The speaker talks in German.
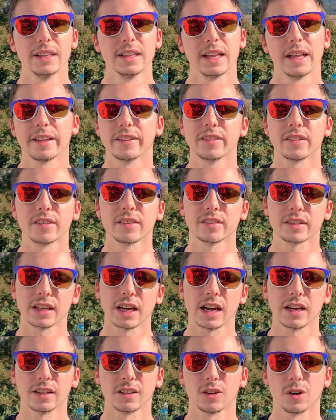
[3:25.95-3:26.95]
es ist
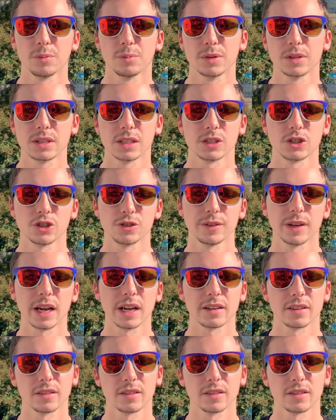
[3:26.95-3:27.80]
gerade noch ein bisschen schwer,